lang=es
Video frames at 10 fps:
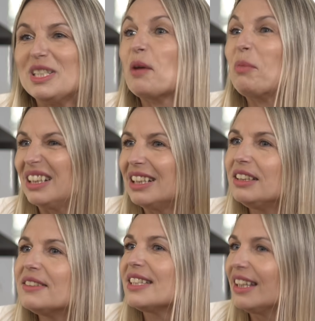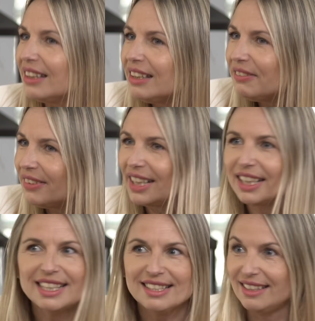mis expectativas
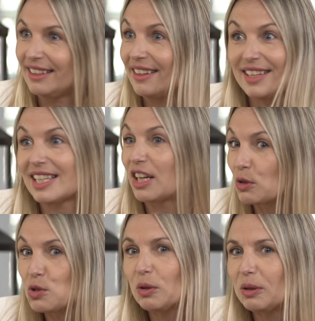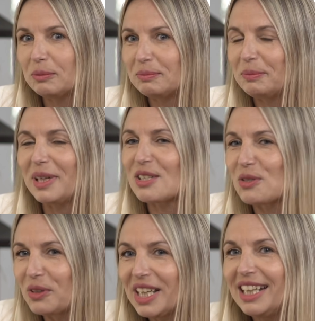científicas y de desarrollo
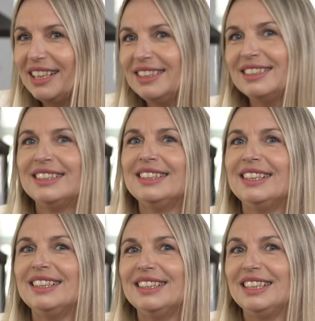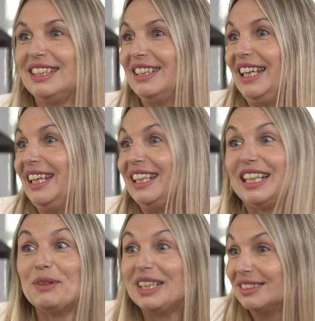personal eh,
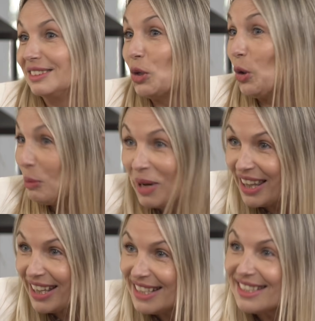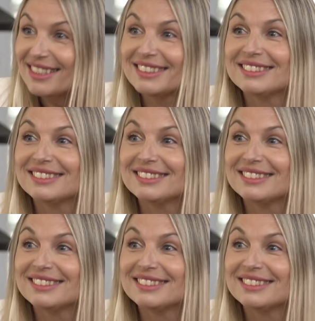estaban colmadas,